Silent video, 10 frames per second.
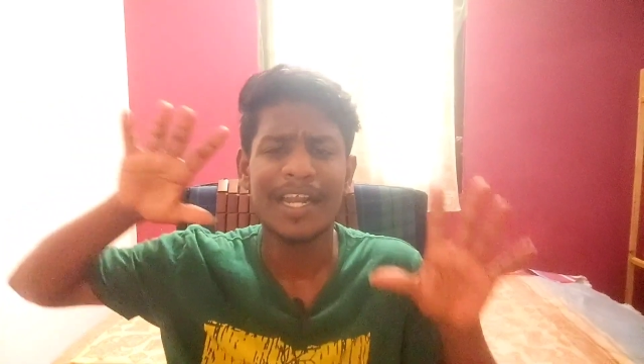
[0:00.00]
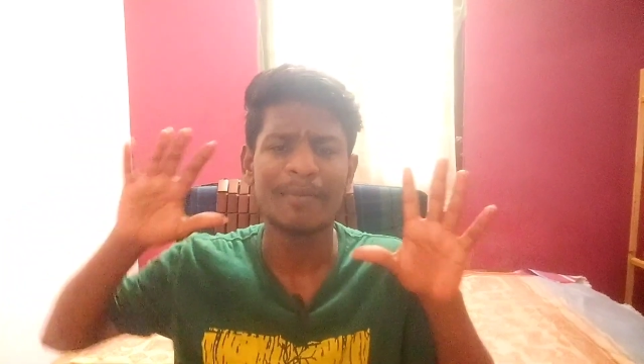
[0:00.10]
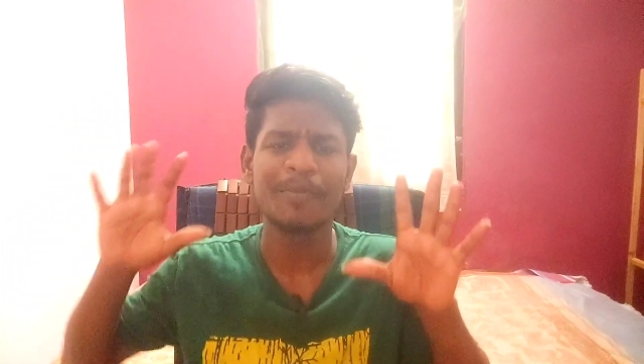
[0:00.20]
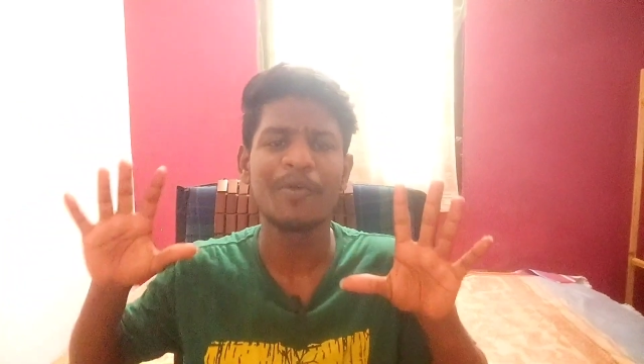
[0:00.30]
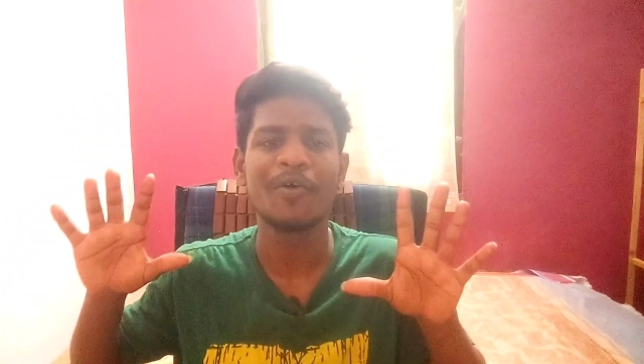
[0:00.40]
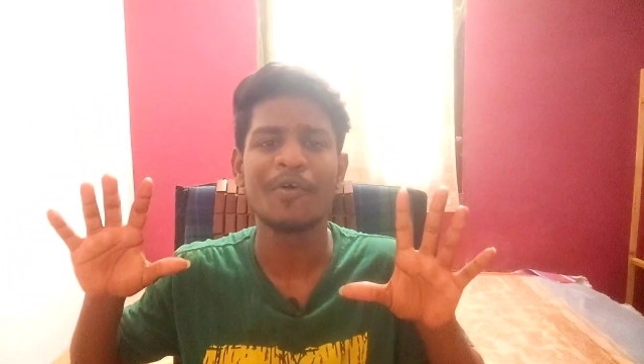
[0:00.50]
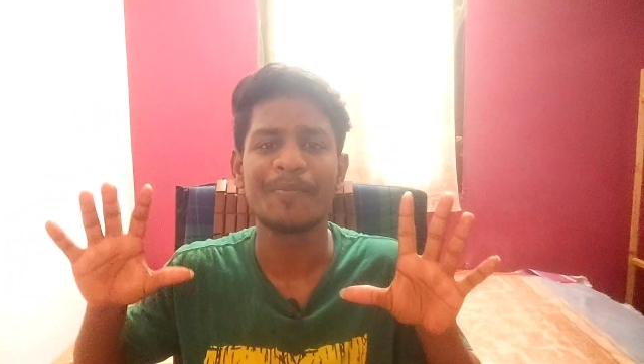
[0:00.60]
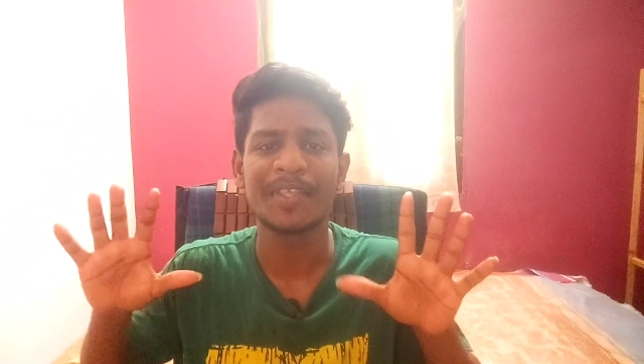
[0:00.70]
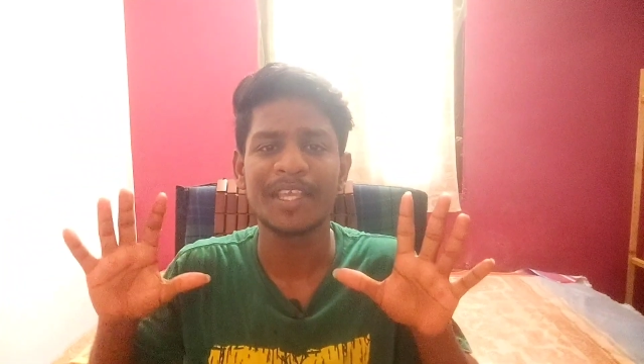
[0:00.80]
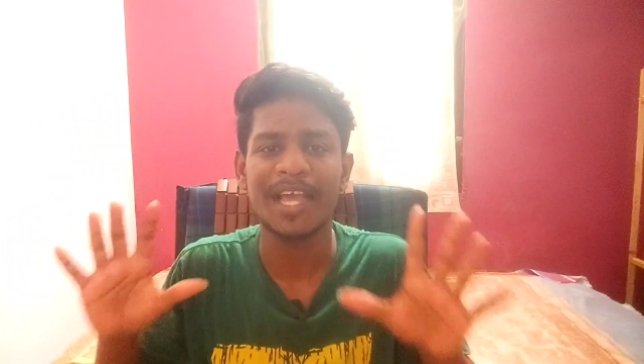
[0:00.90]
நம்ம
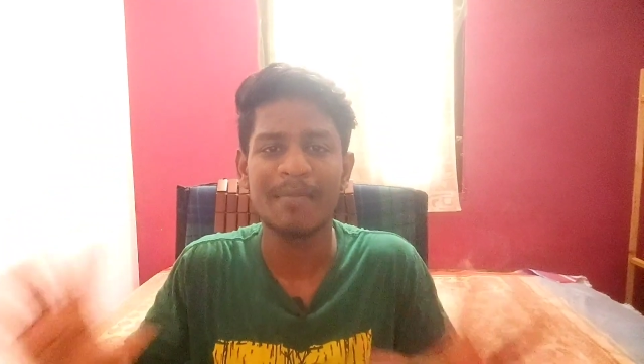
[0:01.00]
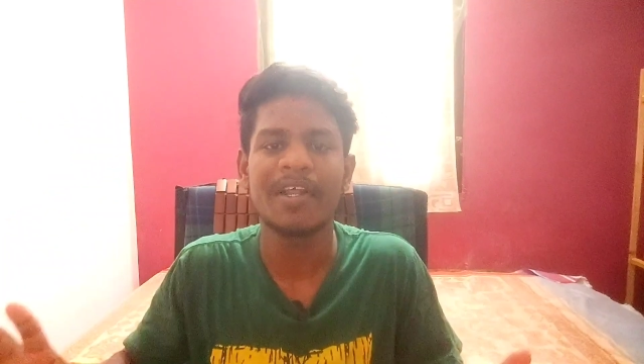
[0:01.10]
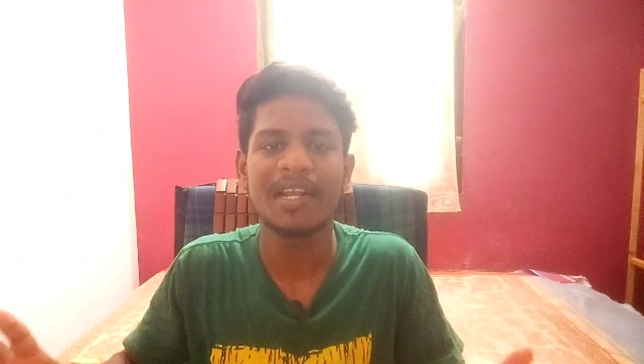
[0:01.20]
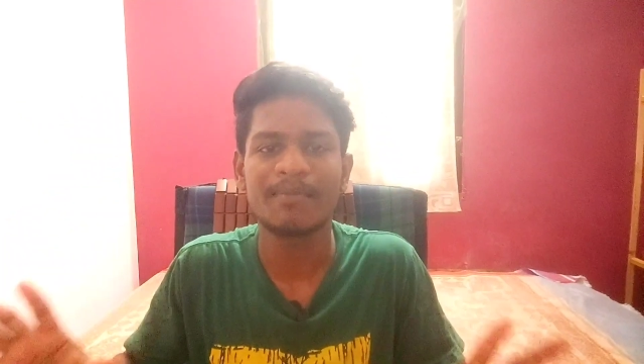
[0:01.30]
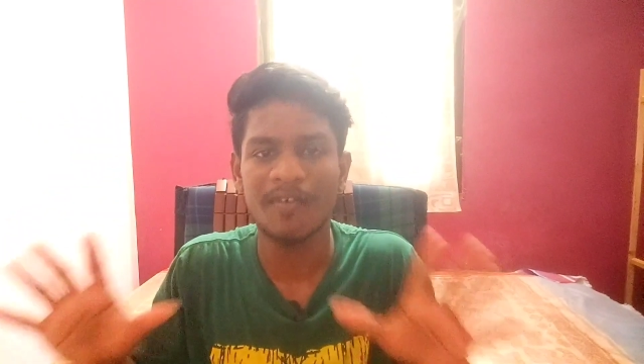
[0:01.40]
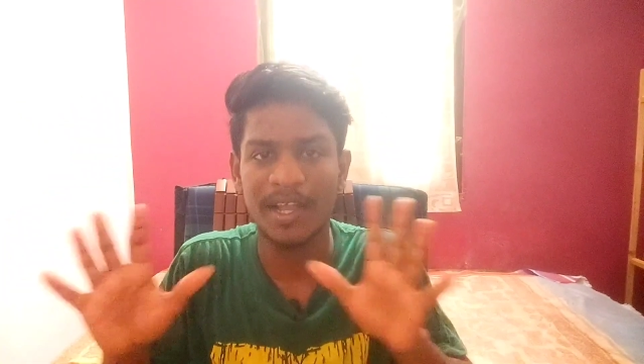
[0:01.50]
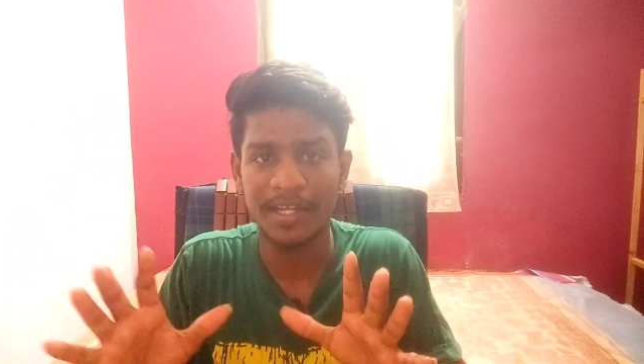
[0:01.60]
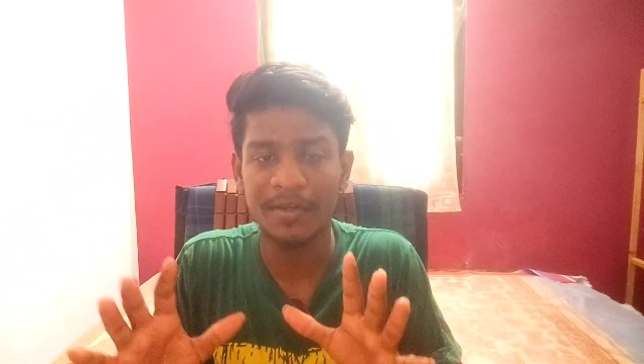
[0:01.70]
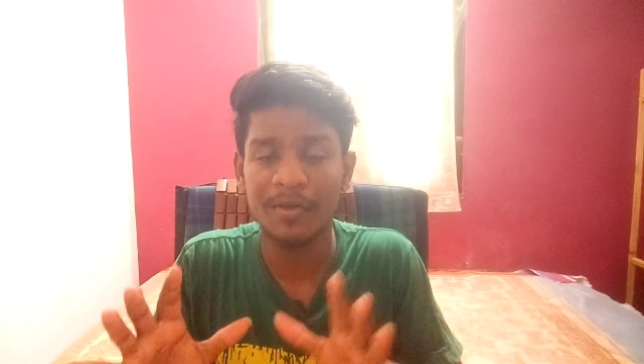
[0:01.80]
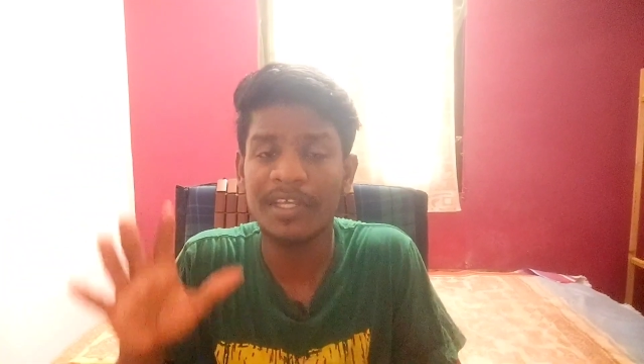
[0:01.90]
கேமரா நம்ம
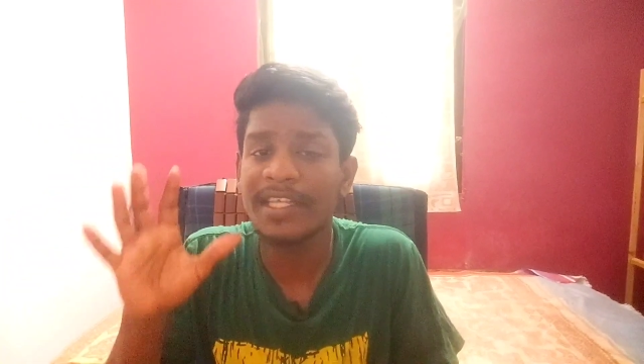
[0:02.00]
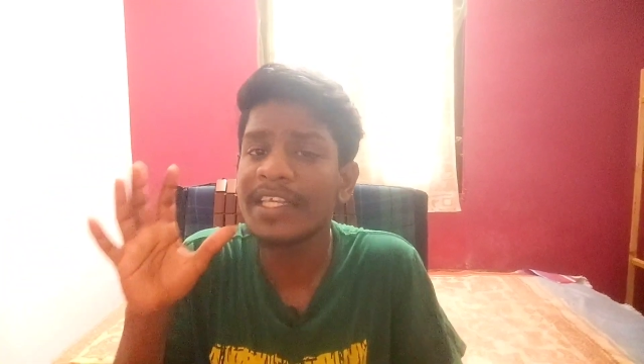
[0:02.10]
வாங்கிட்டோம்